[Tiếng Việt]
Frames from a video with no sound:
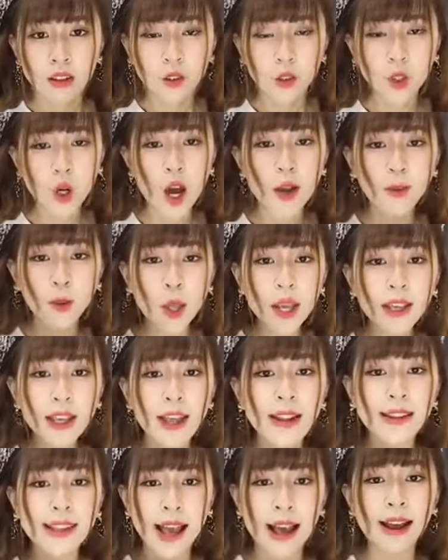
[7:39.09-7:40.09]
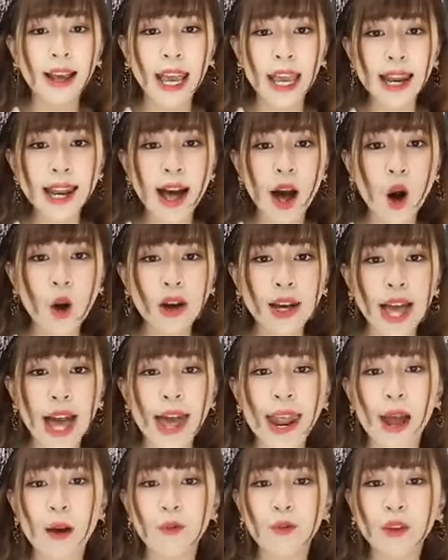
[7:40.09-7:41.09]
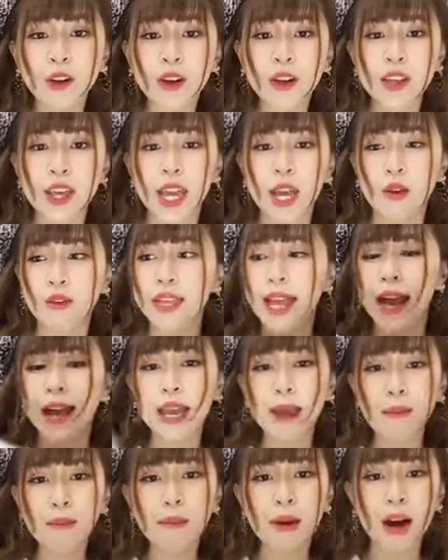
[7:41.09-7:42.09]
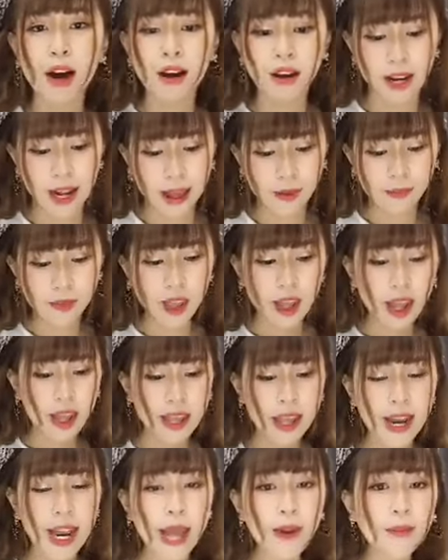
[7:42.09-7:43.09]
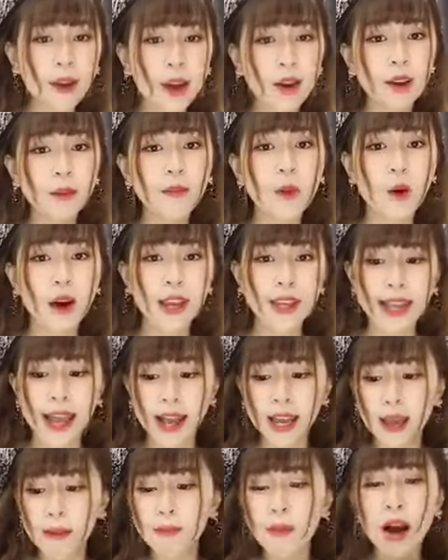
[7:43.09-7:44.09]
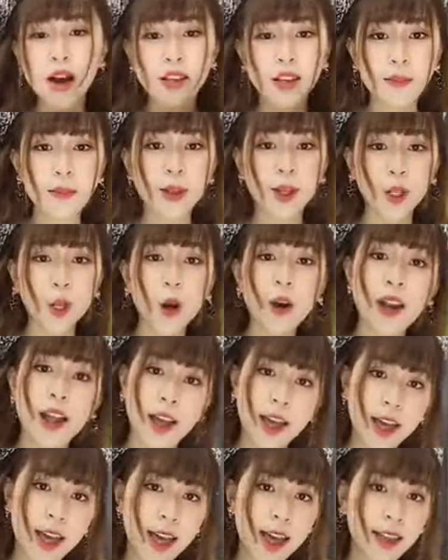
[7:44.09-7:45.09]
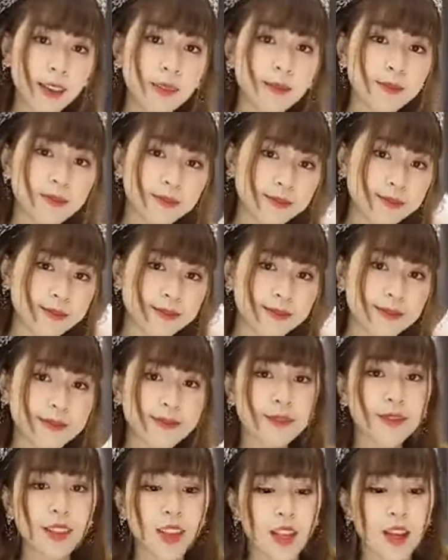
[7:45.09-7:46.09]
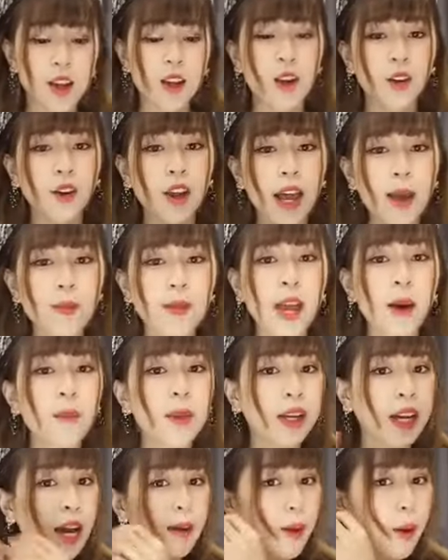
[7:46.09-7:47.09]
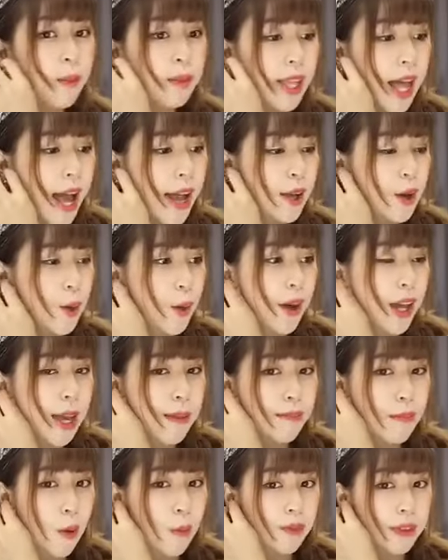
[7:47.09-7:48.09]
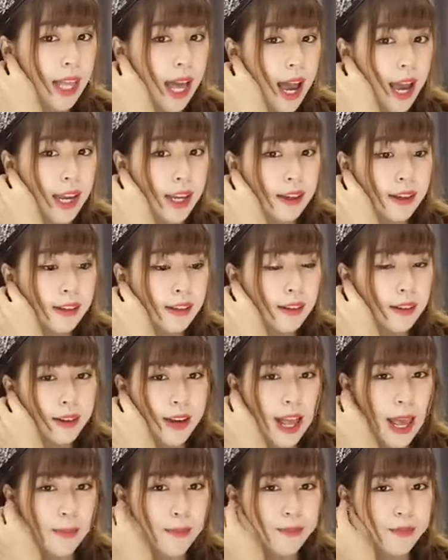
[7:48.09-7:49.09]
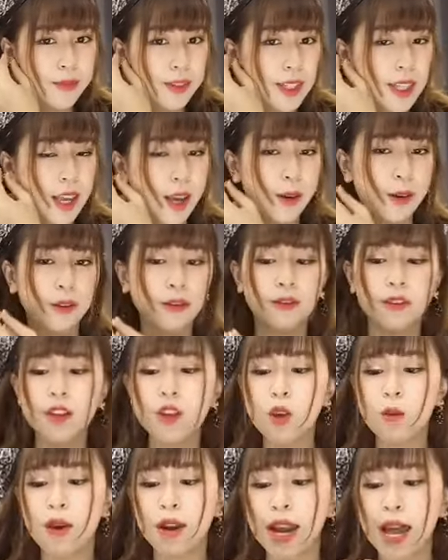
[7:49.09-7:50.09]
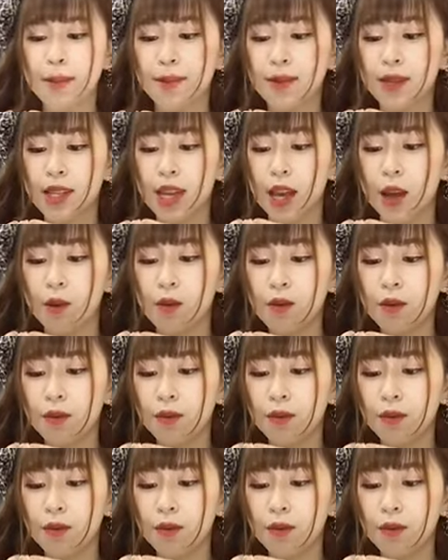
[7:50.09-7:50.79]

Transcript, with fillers: rồi tuyết trinh trắng s là ok nè phương diệu trắng m nè vậy là em còn được một cái trắng m cho mình thôi là hết rồi em cho mình coi bông tai của em bông tai đẹp xỉu nói chung là đẹp xỉu